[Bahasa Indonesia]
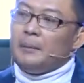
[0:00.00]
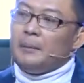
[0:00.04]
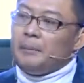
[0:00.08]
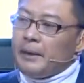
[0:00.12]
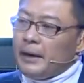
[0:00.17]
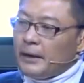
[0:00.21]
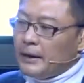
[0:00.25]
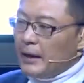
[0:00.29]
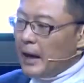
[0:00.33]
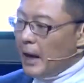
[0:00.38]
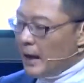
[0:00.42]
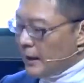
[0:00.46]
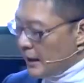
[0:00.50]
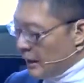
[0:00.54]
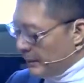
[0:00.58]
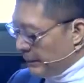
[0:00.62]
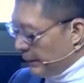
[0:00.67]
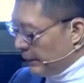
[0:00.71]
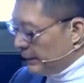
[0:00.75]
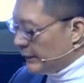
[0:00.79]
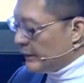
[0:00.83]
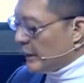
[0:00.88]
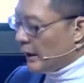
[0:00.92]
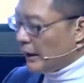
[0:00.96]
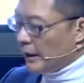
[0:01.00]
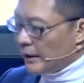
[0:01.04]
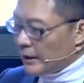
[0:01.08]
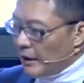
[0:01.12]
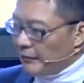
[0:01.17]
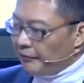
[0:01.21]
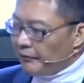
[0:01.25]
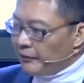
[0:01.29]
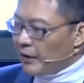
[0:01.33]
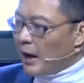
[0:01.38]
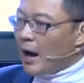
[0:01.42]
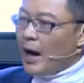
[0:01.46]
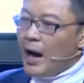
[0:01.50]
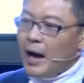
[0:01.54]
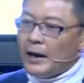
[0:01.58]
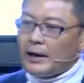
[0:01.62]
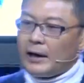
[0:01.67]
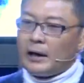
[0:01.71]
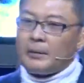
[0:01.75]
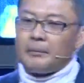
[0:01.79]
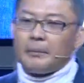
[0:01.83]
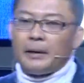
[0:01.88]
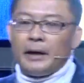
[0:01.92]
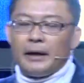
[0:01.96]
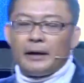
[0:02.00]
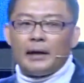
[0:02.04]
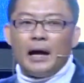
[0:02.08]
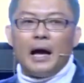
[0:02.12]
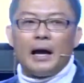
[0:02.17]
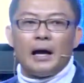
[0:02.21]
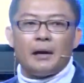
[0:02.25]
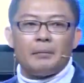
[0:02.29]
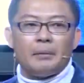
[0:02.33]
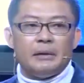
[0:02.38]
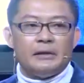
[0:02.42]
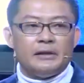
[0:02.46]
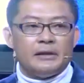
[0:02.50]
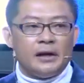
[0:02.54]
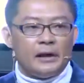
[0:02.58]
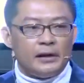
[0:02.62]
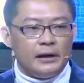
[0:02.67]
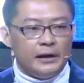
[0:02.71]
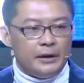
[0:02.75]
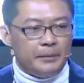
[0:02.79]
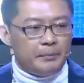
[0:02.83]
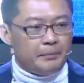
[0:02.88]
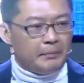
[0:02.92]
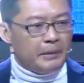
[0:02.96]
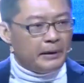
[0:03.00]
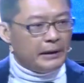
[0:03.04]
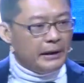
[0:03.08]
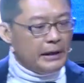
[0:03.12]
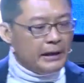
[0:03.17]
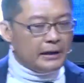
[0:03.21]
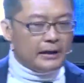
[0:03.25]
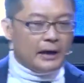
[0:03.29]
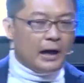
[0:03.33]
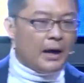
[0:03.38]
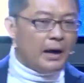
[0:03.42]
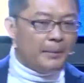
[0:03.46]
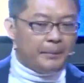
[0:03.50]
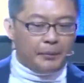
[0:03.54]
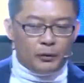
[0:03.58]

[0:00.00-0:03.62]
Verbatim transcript: mereka akan mencari nafkah dan mereka akan menjadi menikah,